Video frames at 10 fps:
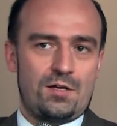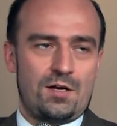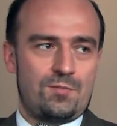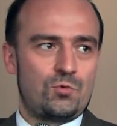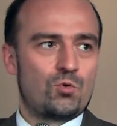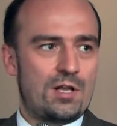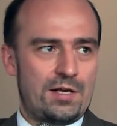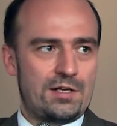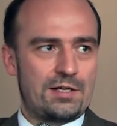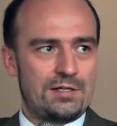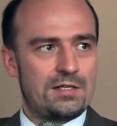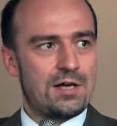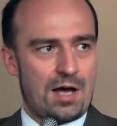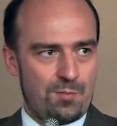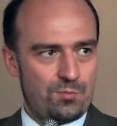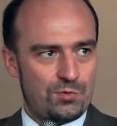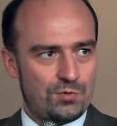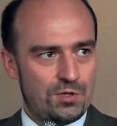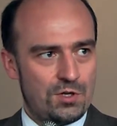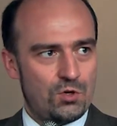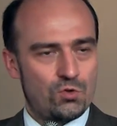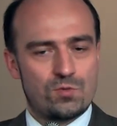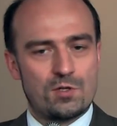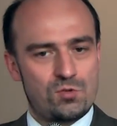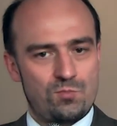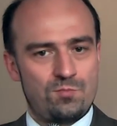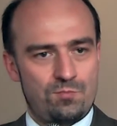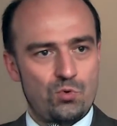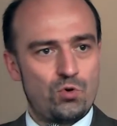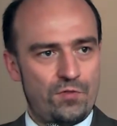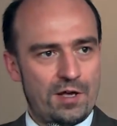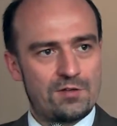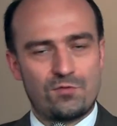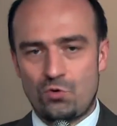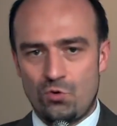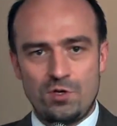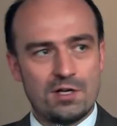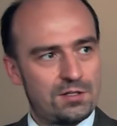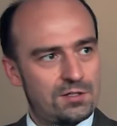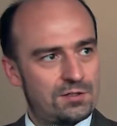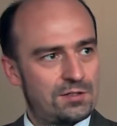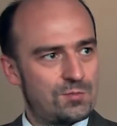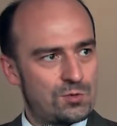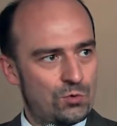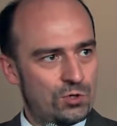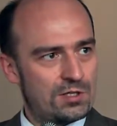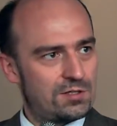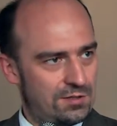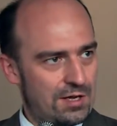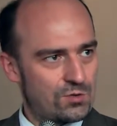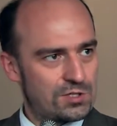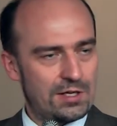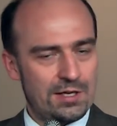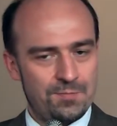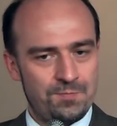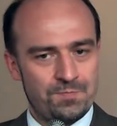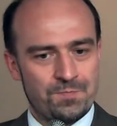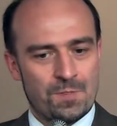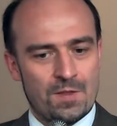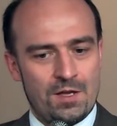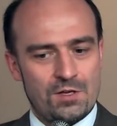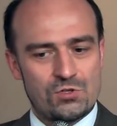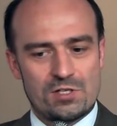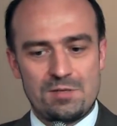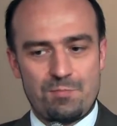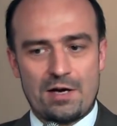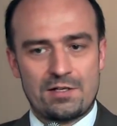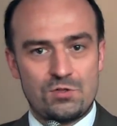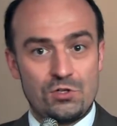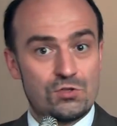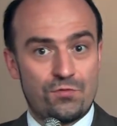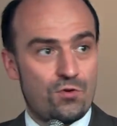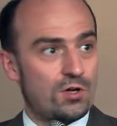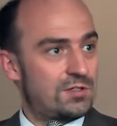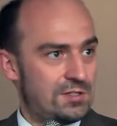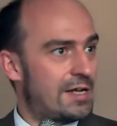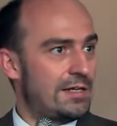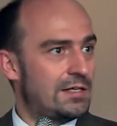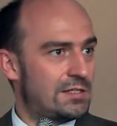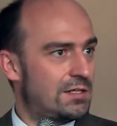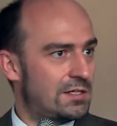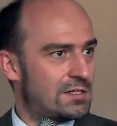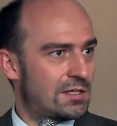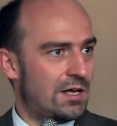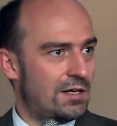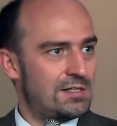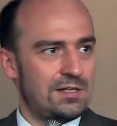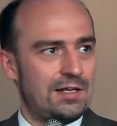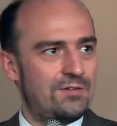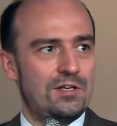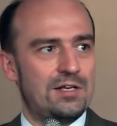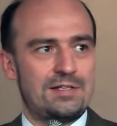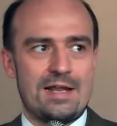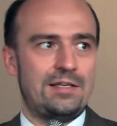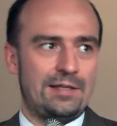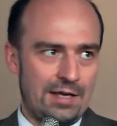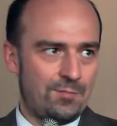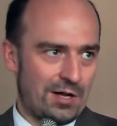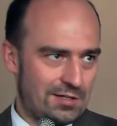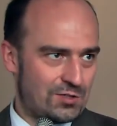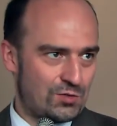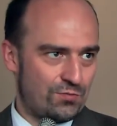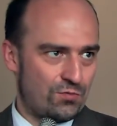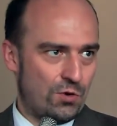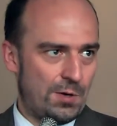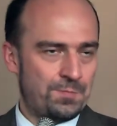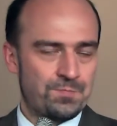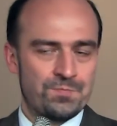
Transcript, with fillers: äh, notleidenden Kredite ab, und zwar zum Buchwert von 100, da haben sie 100 ausgegeben, sodass die Banken natürlich sofort saniert sind, das ist klar, die sind liquider denn jemals zuvor.